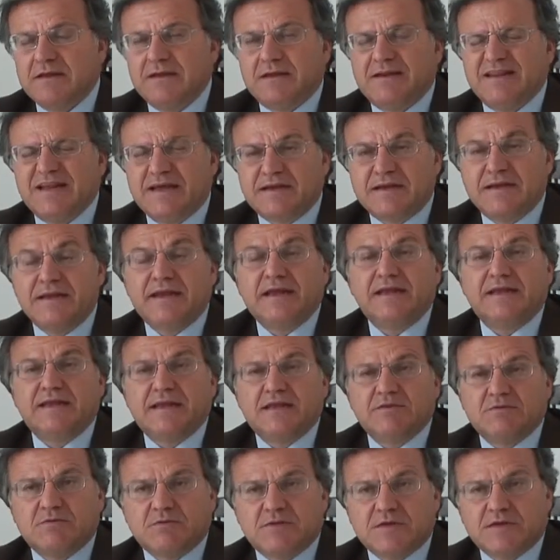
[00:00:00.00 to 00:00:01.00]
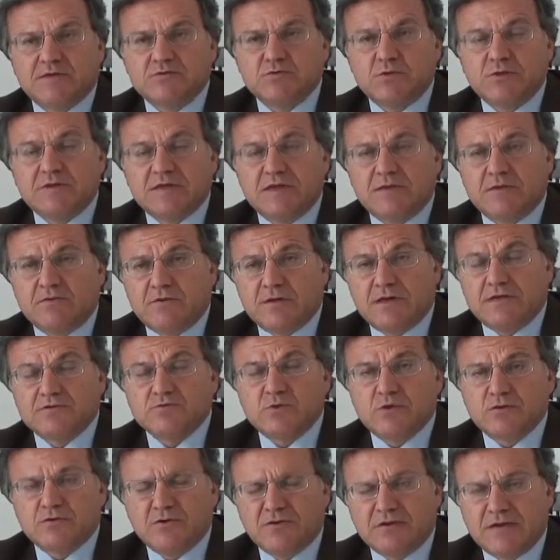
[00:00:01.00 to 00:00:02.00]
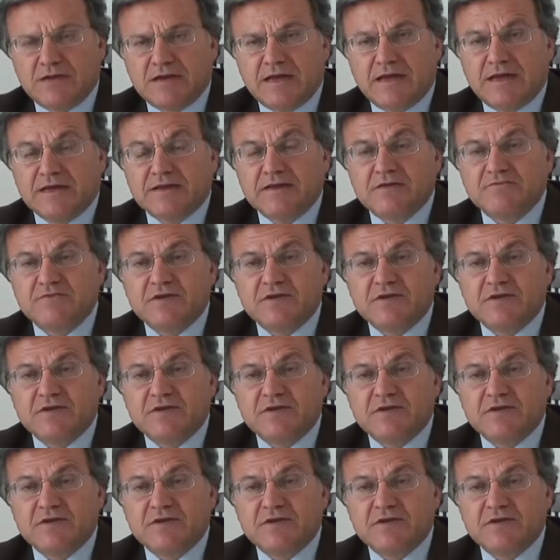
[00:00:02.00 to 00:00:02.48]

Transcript: L'Arenella aveva la sua, la sua tonnara,